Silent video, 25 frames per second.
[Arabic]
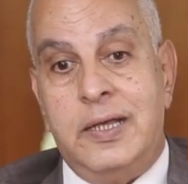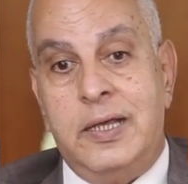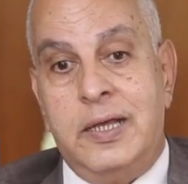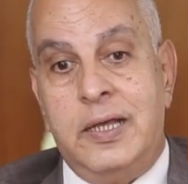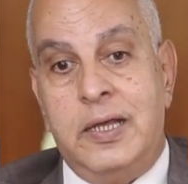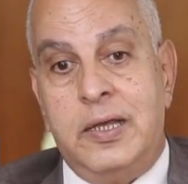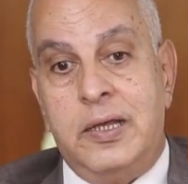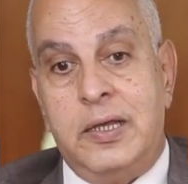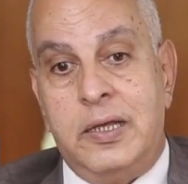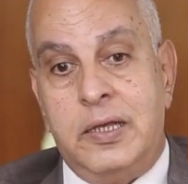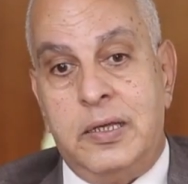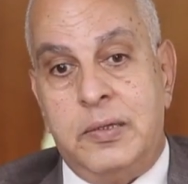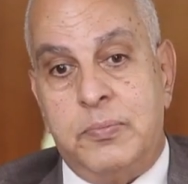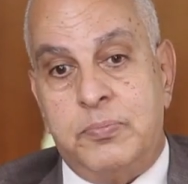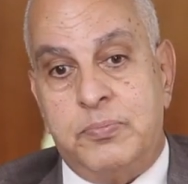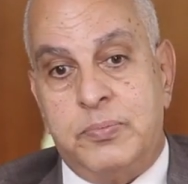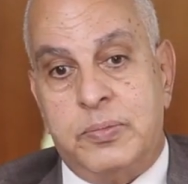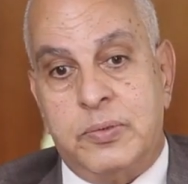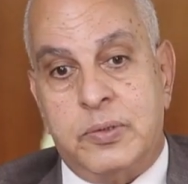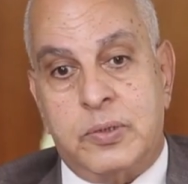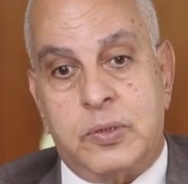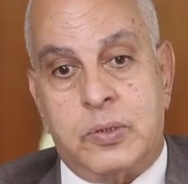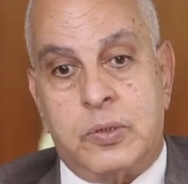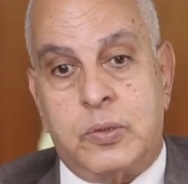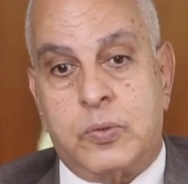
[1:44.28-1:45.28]
آه،
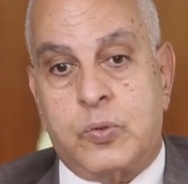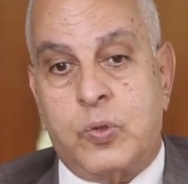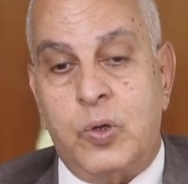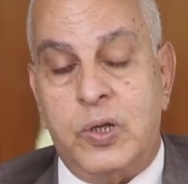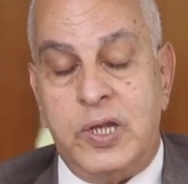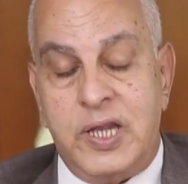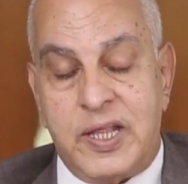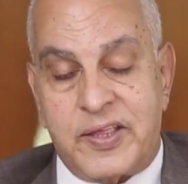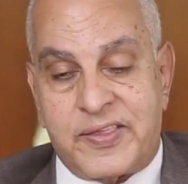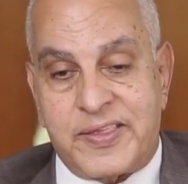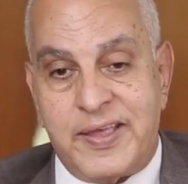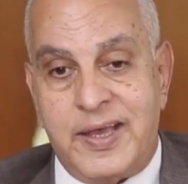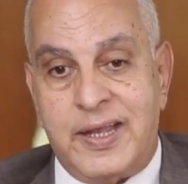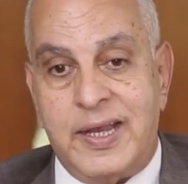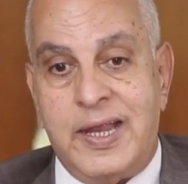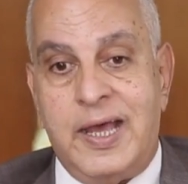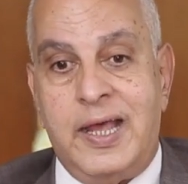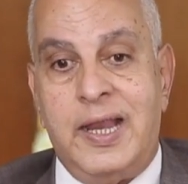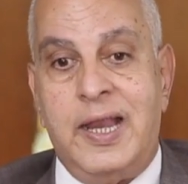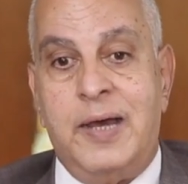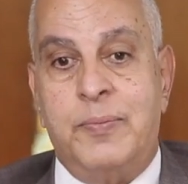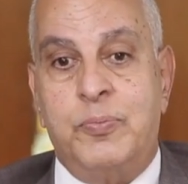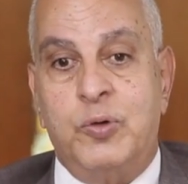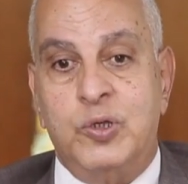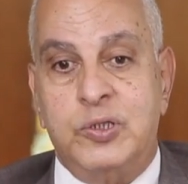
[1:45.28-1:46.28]
كل
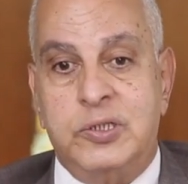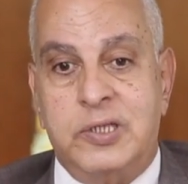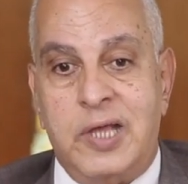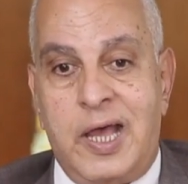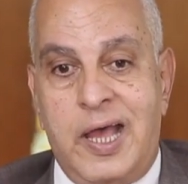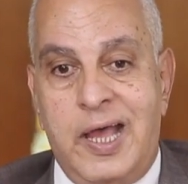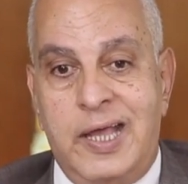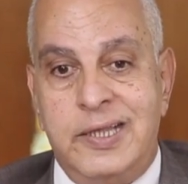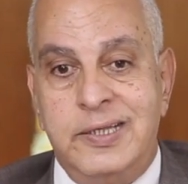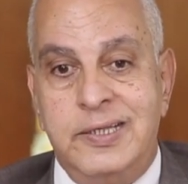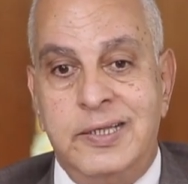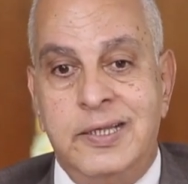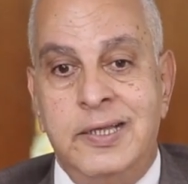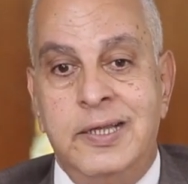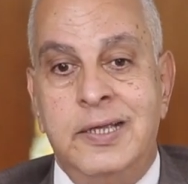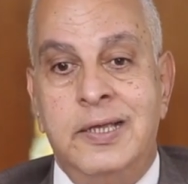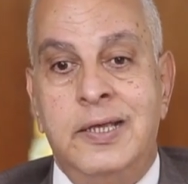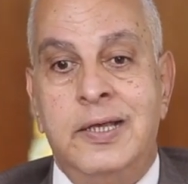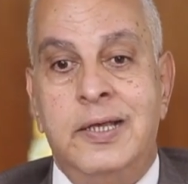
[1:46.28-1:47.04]
سنة لابد أن